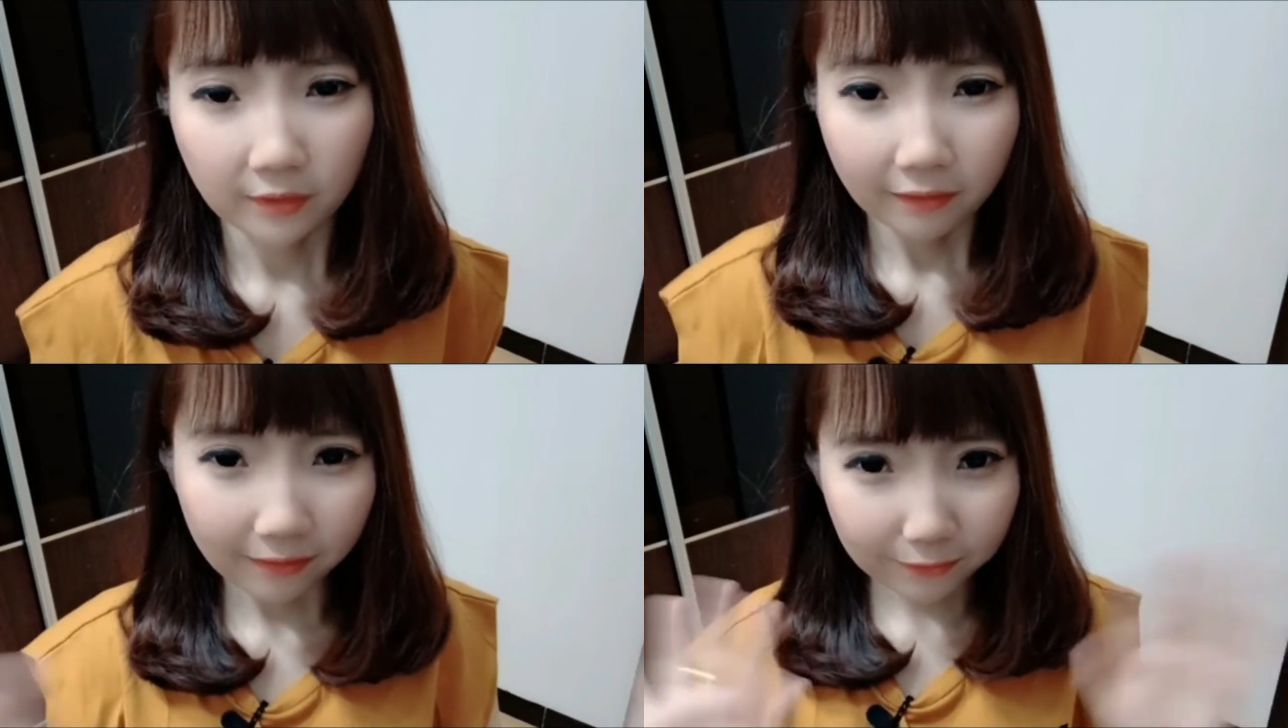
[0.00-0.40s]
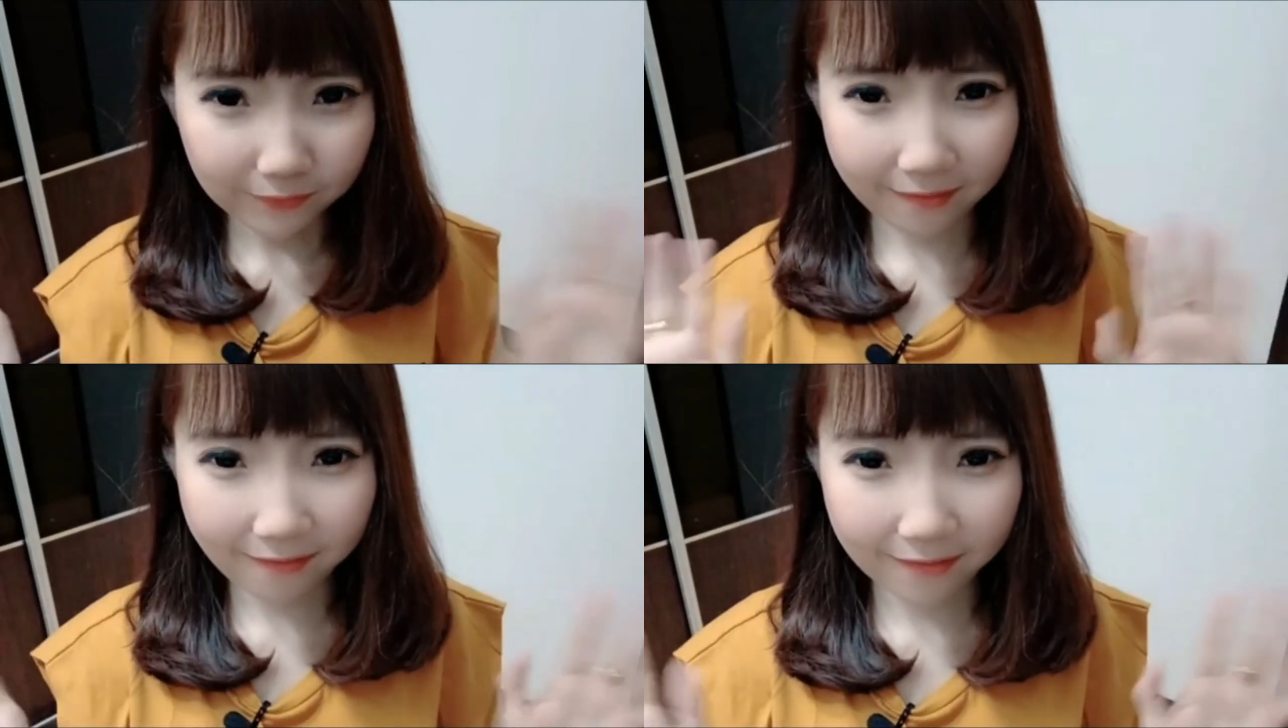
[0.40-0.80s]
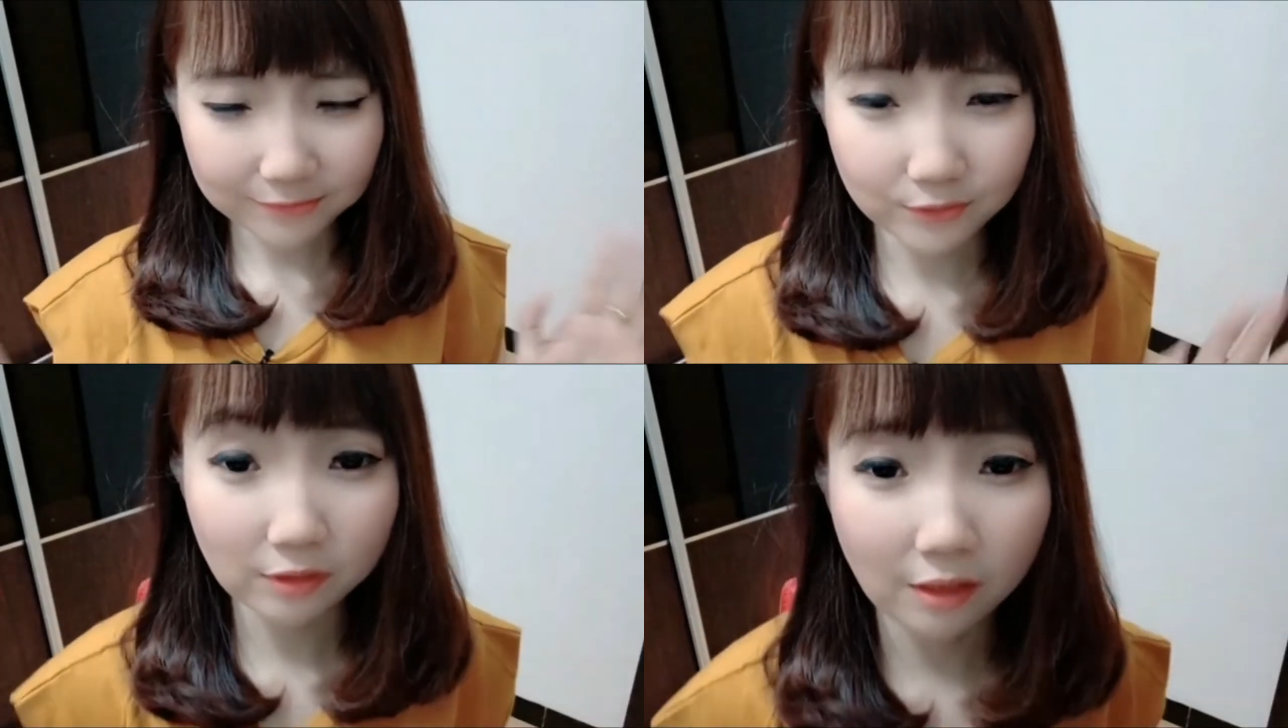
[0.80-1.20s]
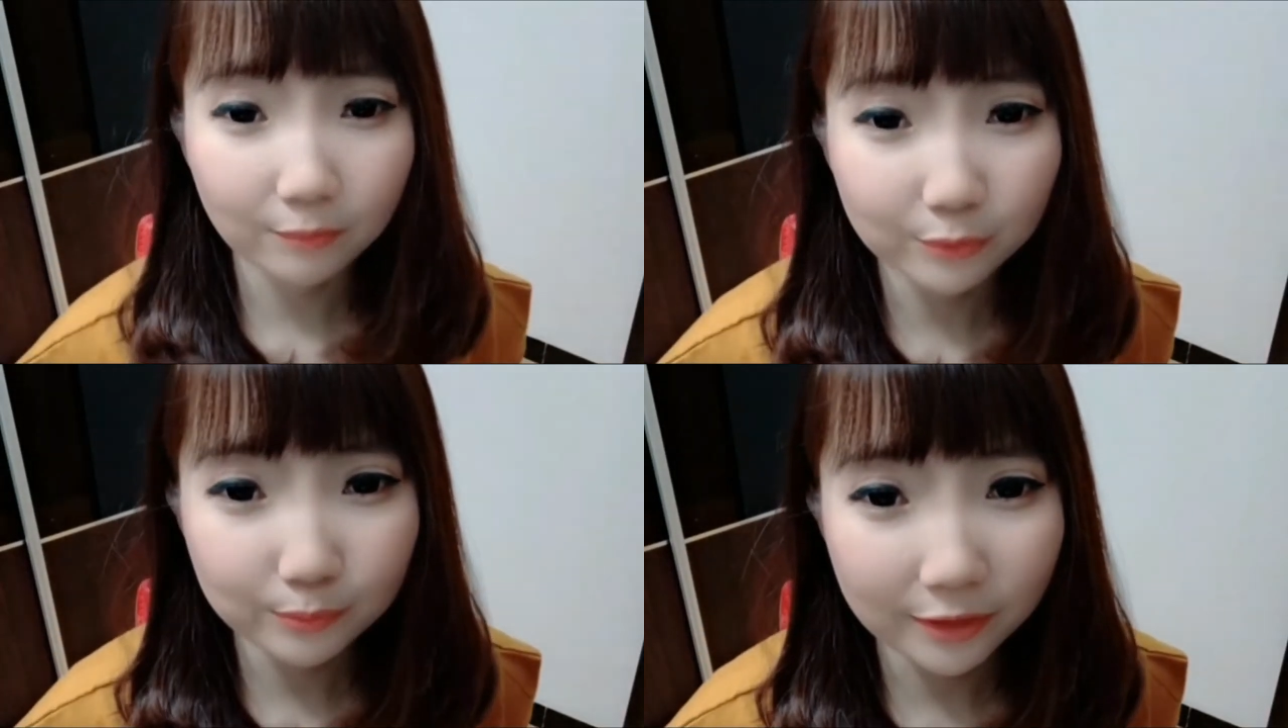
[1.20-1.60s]
Hello guys,
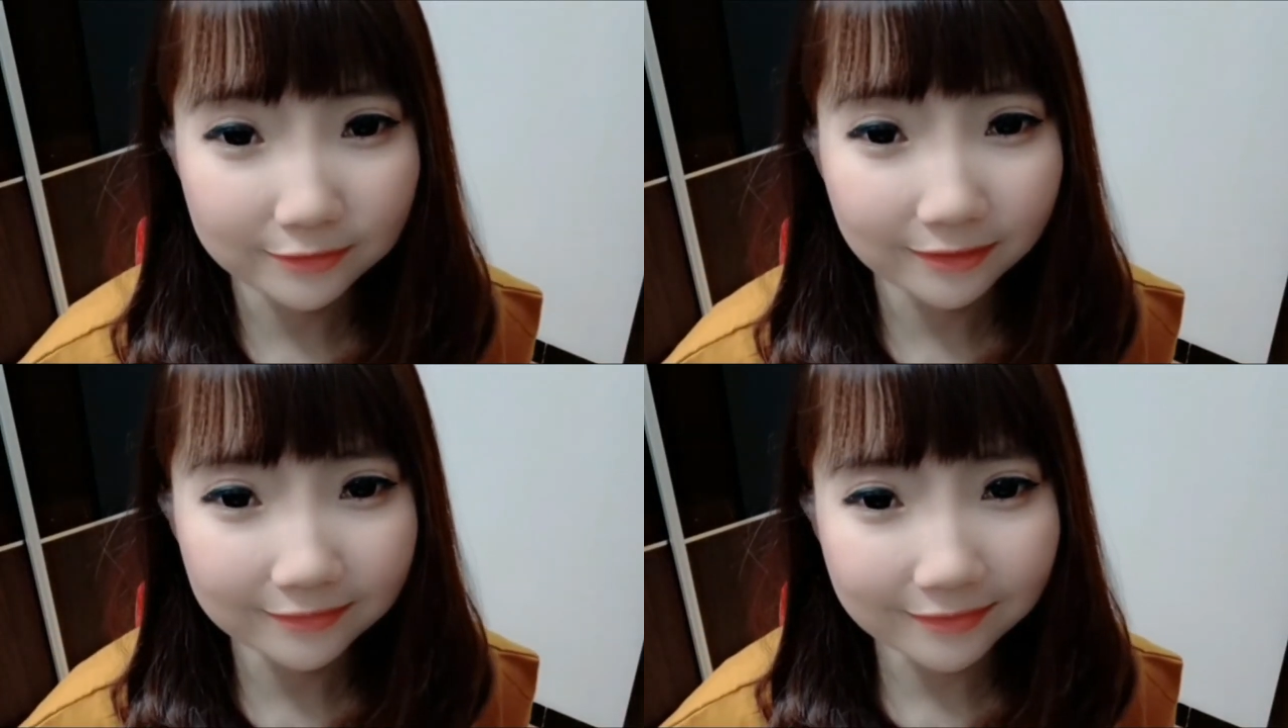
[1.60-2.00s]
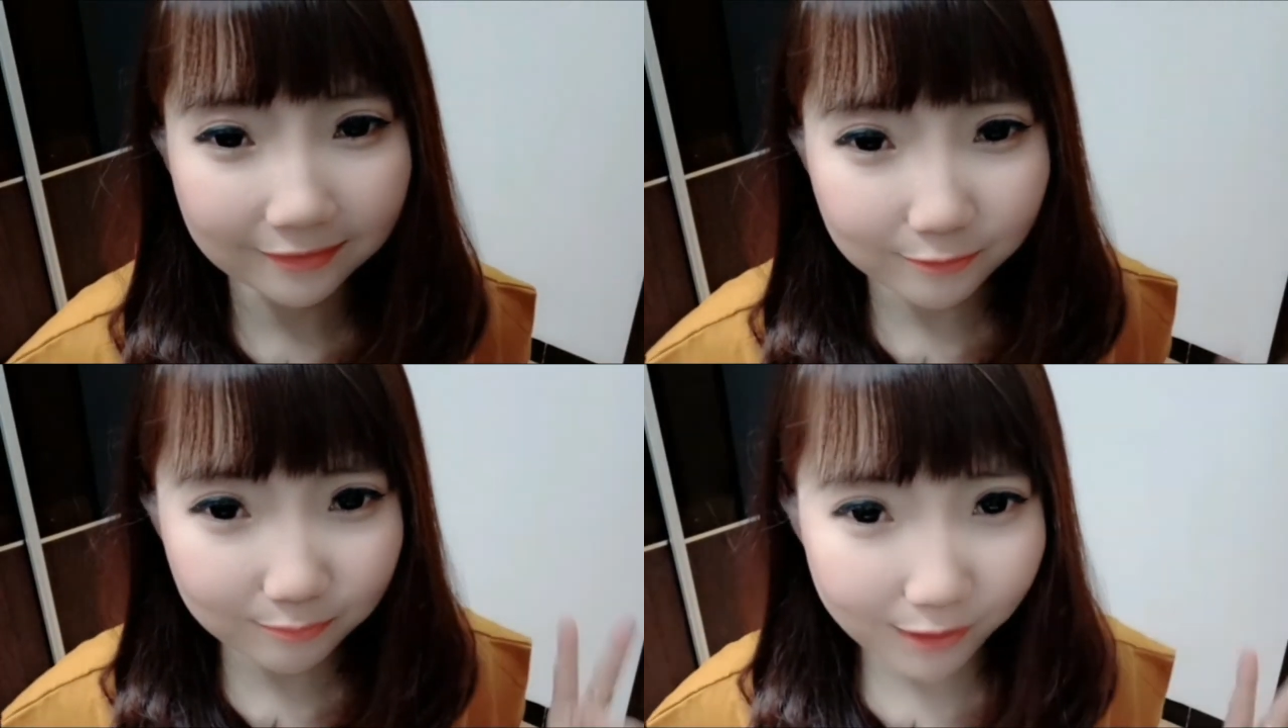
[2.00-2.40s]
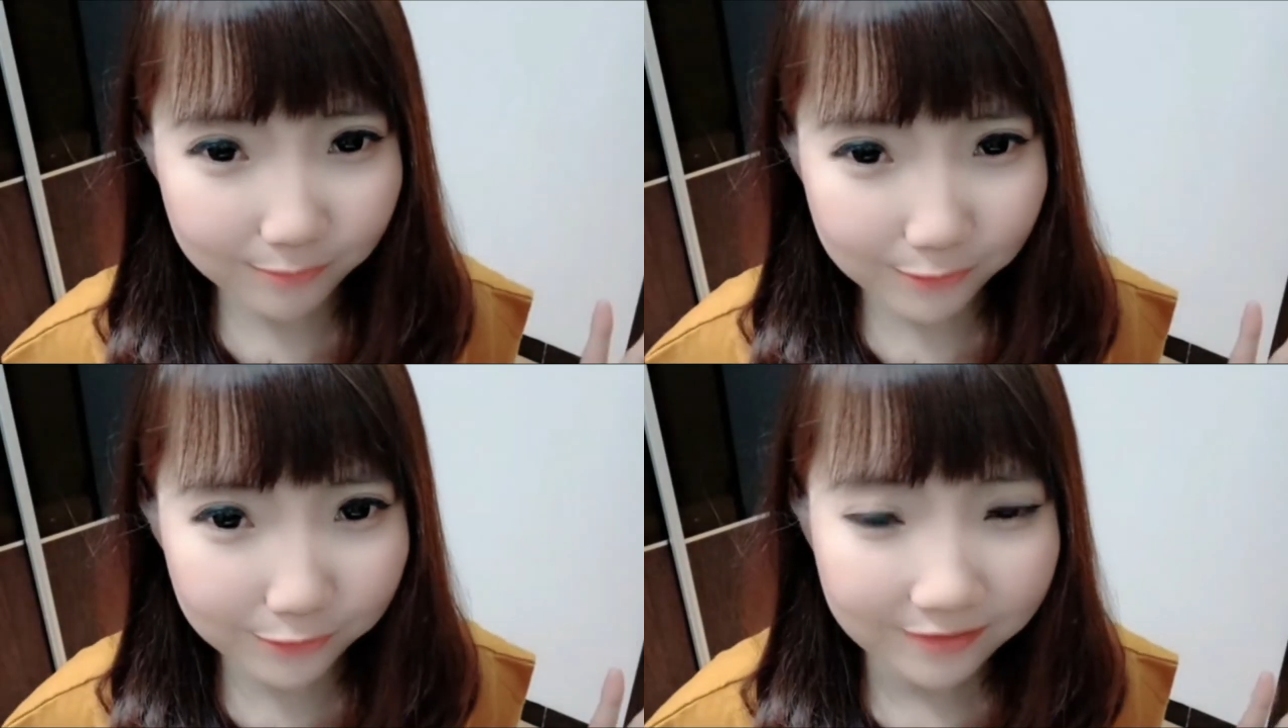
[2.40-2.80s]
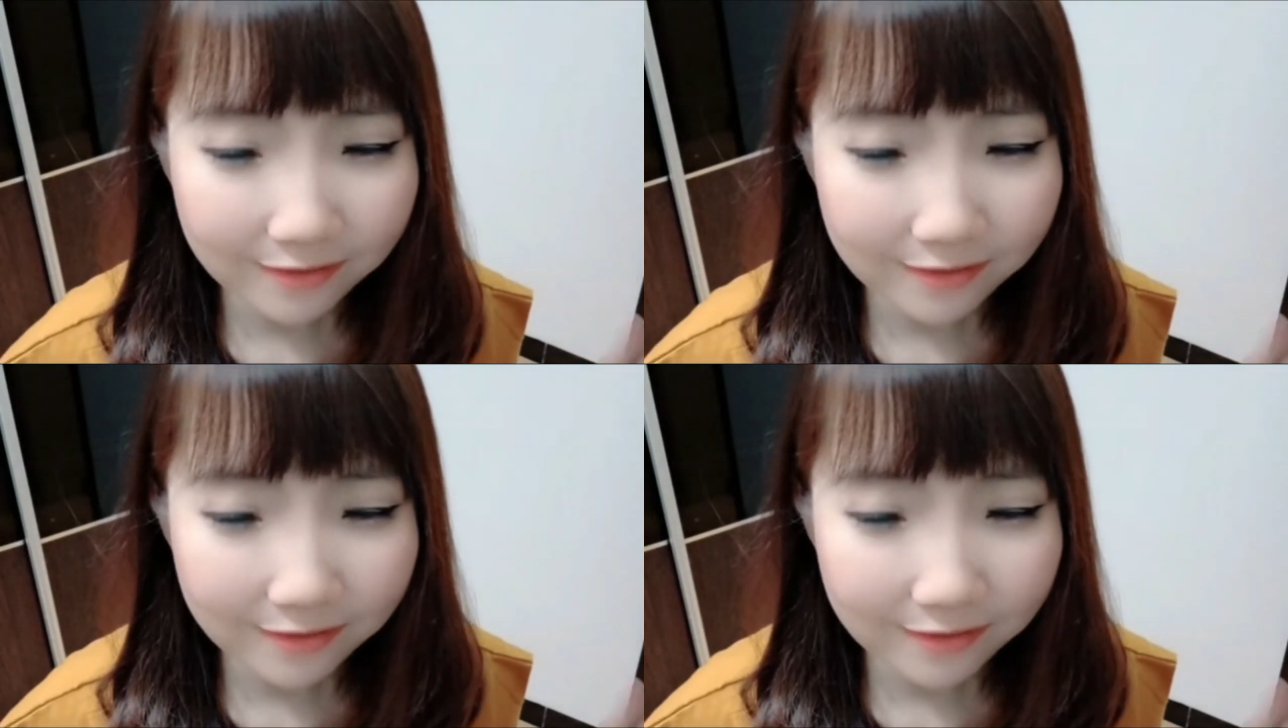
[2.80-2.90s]
welcome to my channel Rimbabo.